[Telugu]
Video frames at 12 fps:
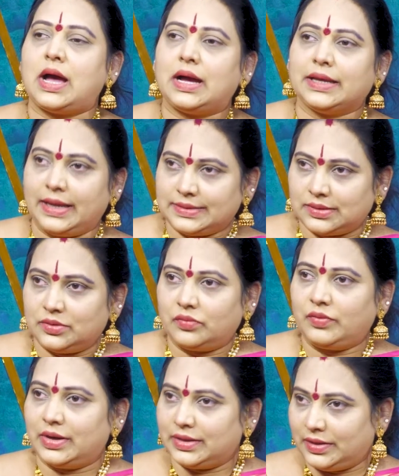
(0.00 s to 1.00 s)
ఆ కేసుల్లో
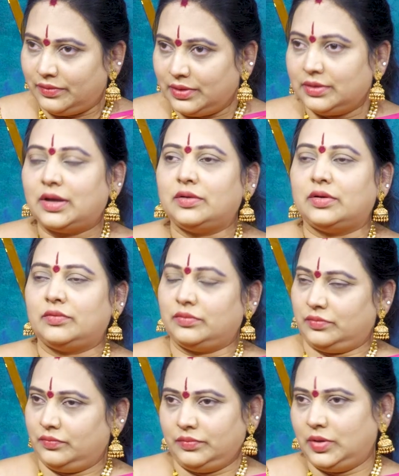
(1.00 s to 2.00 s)
వీళ్ళకి ఇంకా
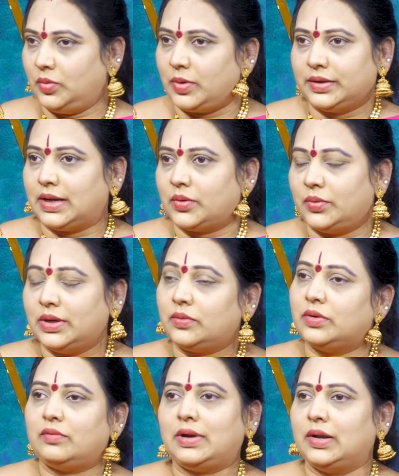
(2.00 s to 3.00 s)
వీలుబాటు కాకుండా
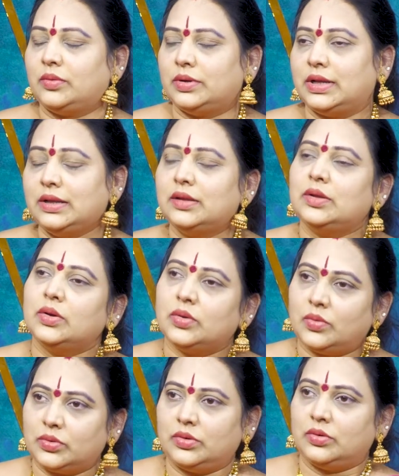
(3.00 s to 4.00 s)
ఉన్న వాళ్ళకున్న
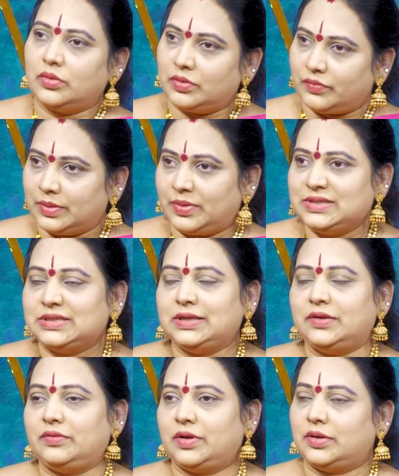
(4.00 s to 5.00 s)
కోర్టులో వాళ్ళకి మంచి
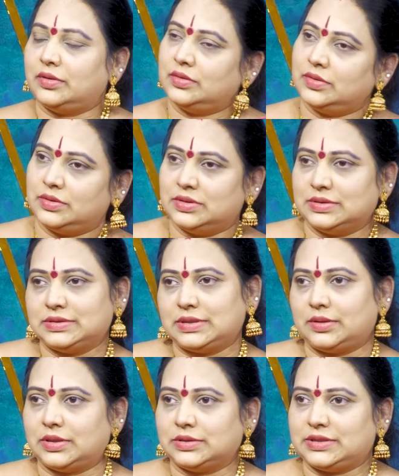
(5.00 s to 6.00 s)

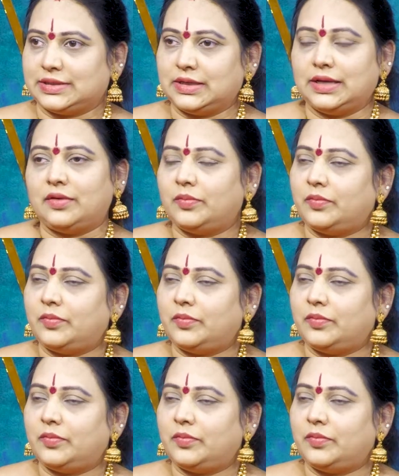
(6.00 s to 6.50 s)
చక్కగా